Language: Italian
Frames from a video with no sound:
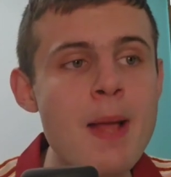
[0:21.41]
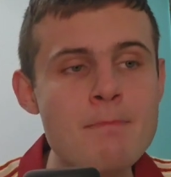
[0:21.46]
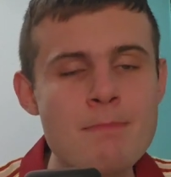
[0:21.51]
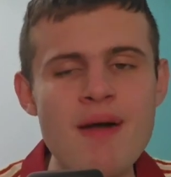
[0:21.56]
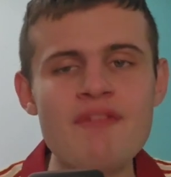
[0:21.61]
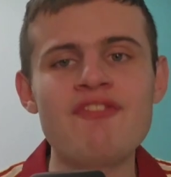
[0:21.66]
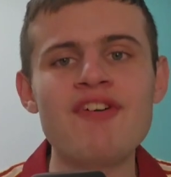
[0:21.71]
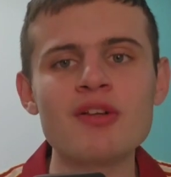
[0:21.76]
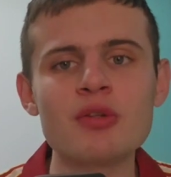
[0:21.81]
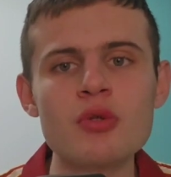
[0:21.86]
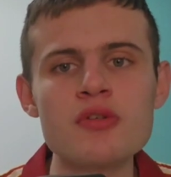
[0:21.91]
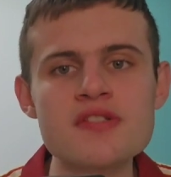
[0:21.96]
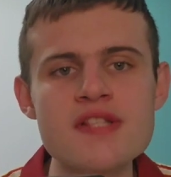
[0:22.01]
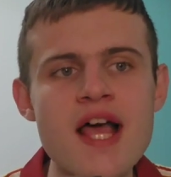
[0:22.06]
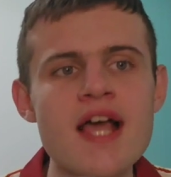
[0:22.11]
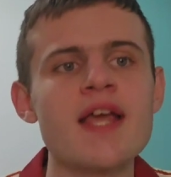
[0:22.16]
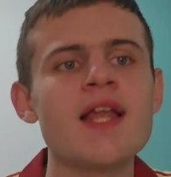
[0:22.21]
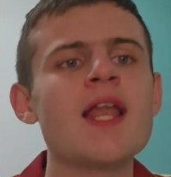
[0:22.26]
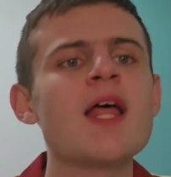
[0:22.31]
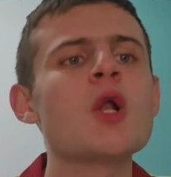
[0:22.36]
ma fatto
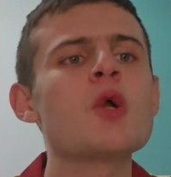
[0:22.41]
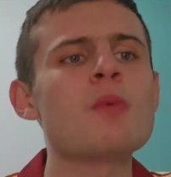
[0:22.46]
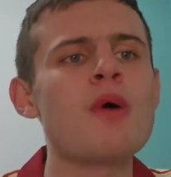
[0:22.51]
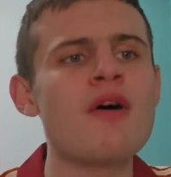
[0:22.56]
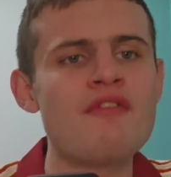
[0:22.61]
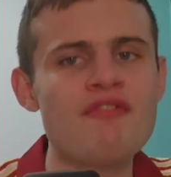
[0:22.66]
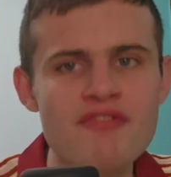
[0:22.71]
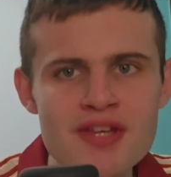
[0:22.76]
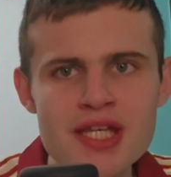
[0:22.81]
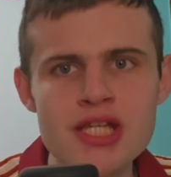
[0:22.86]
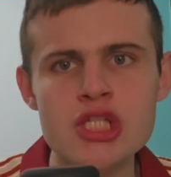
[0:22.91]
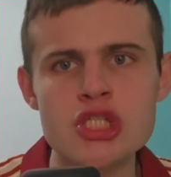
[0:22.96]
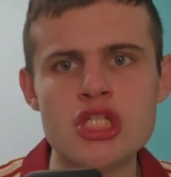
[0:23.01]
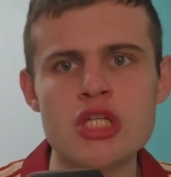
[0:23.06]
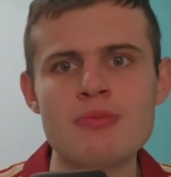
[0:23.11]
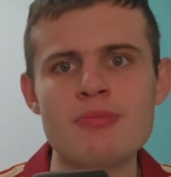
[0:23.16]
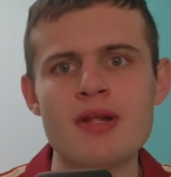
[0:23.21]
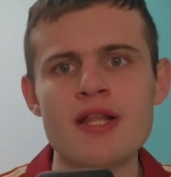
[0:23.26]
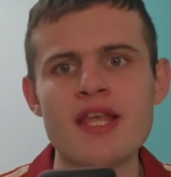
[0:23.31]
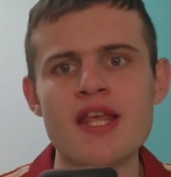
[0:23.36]
sta che la Roma
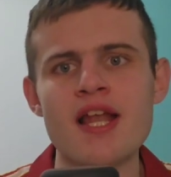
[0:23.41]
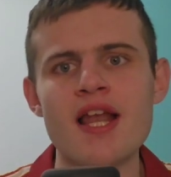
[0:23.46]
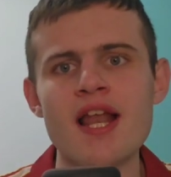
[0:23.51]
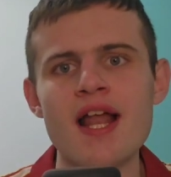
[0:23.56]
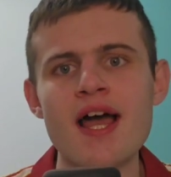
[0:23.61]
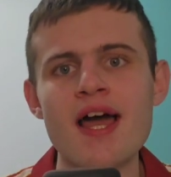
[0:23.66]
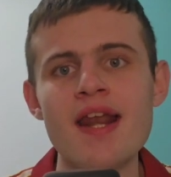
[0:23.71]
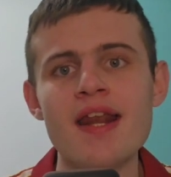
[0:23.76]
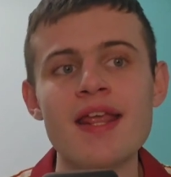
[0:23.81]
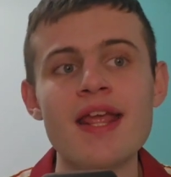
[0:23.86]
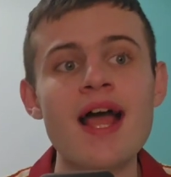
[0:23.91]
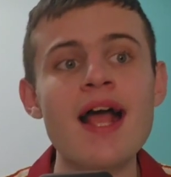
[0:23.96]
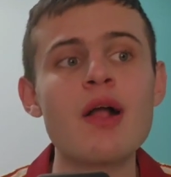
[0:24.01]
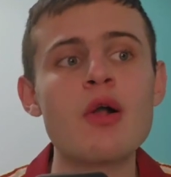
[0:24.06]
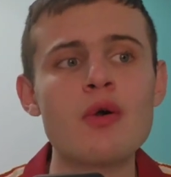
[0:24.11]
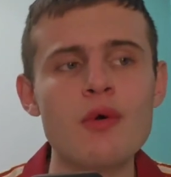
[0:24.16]
vince in maniera larga,